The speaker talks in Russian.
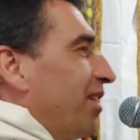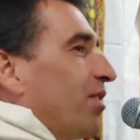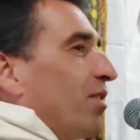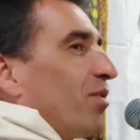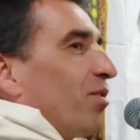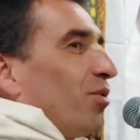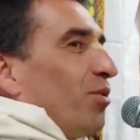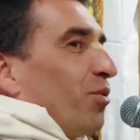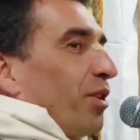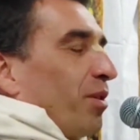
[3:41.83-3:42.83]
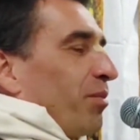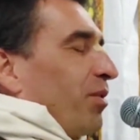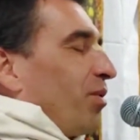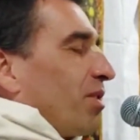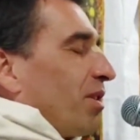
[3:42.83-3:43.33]
Сегодня утром,
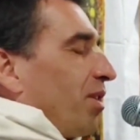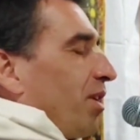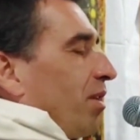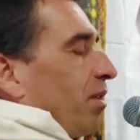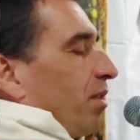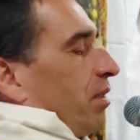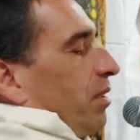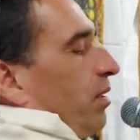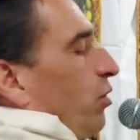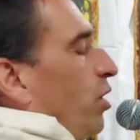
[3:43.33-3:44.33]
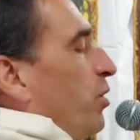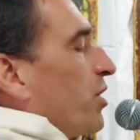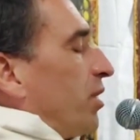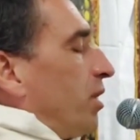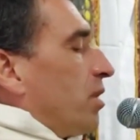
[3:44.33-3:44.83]
ну-ка сыграй. Только
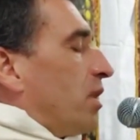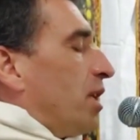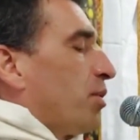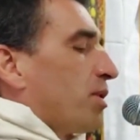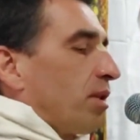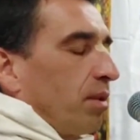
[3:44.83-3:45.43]
быстро, сыграй быстро.